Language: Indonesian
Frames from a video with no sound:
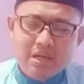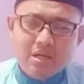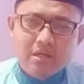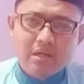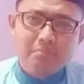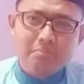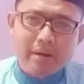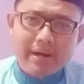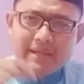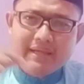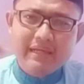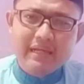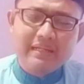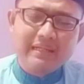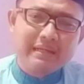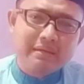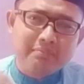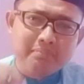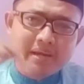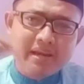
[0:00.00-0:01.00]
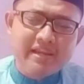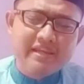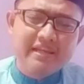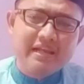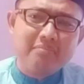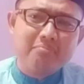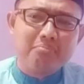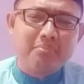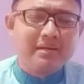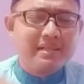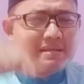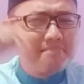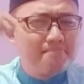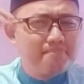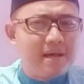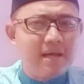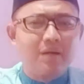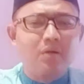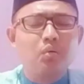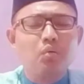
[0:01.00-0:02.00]
kebaikan-kebaikan
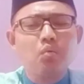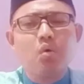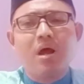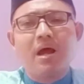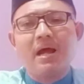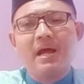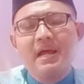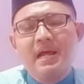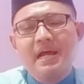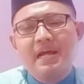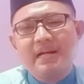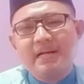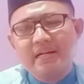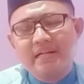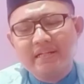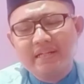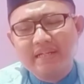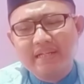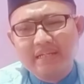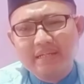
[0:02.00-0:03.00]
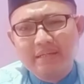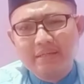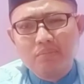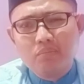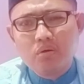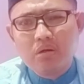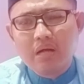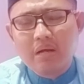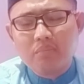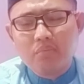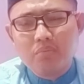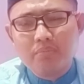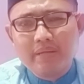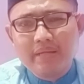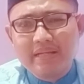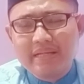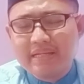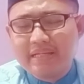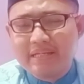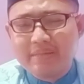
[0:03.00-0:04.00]
melimpah ruah di muka bumi
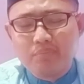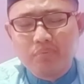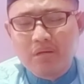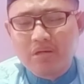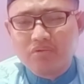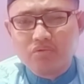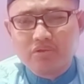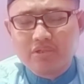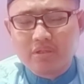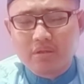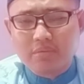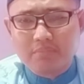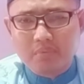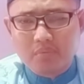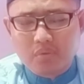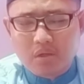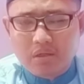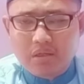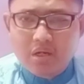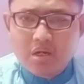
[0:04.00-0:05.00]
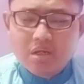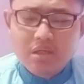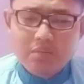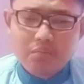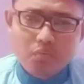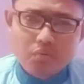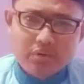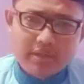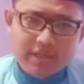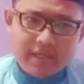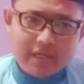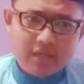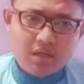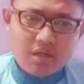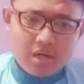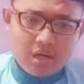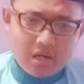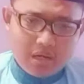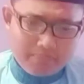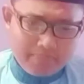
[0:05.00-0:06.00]
ini di bulan suci Ramadan kemudian
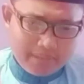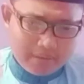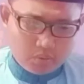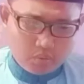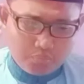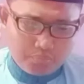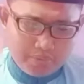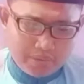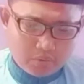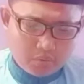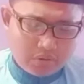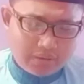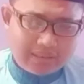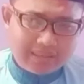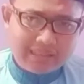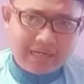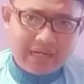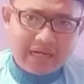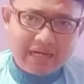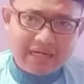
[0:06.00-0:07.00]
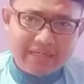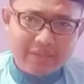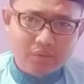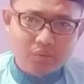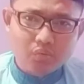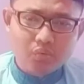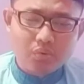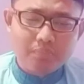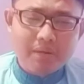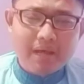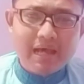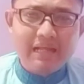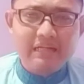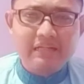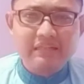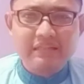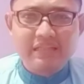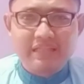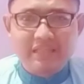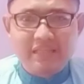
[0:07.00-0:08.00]
pintu-pintu neraka ditutup
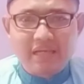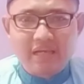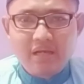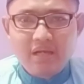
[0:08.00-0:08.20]
artinya